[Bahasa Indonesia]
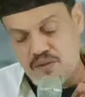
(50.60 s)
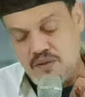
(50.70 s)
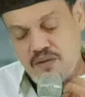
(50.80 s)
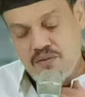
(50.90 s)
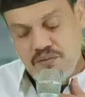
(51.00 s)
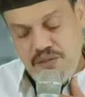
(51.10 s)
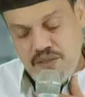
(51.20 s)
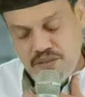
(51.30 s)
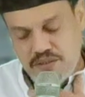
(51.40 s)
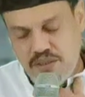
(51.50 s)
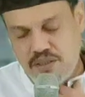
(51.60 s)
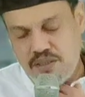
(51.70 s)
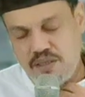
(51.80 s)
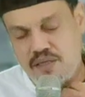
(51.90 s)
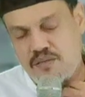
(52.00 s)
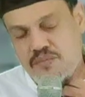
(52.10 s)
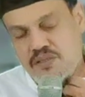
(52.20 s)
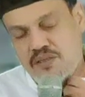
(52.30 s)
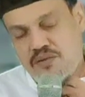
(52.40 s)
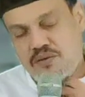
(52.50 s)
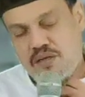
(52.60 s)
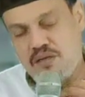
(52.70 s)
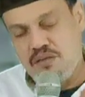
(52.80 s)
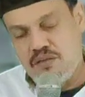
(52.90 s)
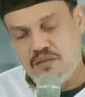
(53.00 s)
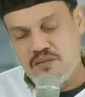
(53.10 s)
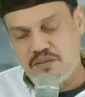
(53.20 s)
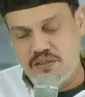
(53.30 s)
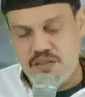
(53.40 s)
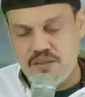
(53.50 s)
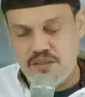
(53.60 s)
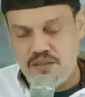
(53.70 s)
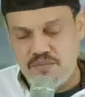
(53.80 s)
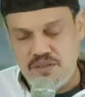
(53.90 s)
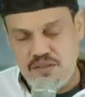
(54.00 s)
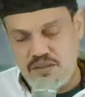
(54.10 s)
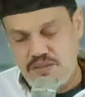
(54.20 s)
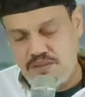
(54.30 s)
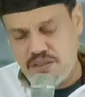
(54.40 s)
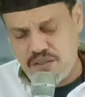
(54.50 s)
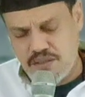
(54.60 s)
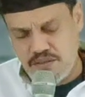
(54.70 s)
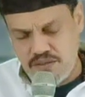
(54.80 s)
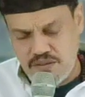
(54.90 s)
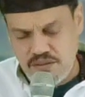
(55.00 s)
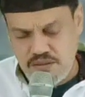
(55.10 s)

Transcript: ويسر لي أمري واحلل عقدة من لساني